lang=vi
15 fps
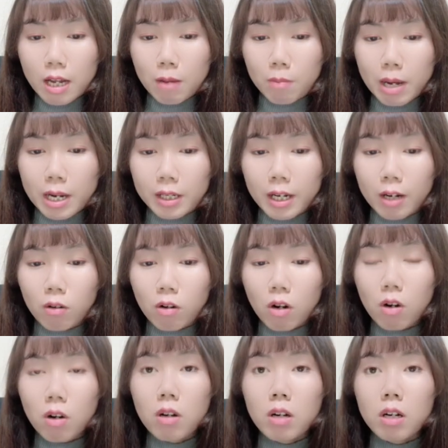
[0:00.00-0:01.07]
là bạn nào
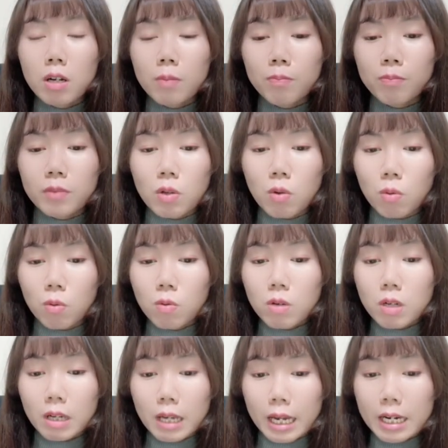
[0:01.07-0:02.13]
có
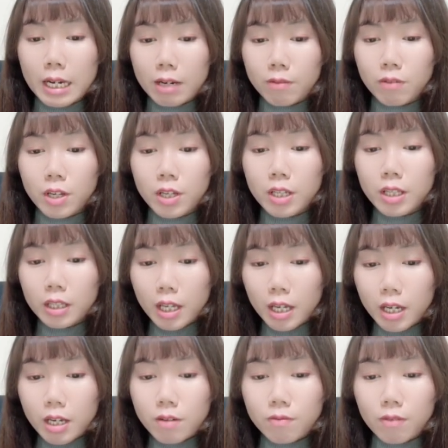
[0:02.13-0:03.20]
đủ khả năng về kinh
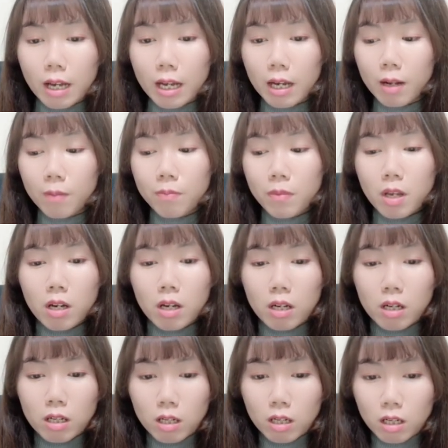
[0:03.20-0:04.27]
tế và
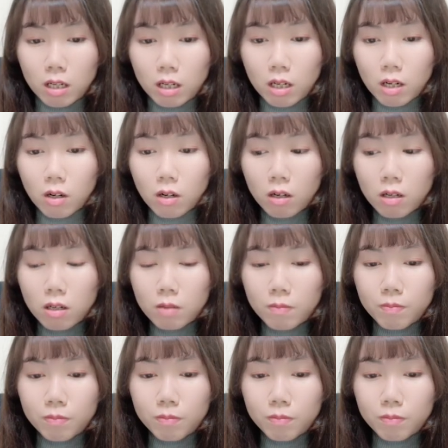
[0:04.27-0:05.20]
có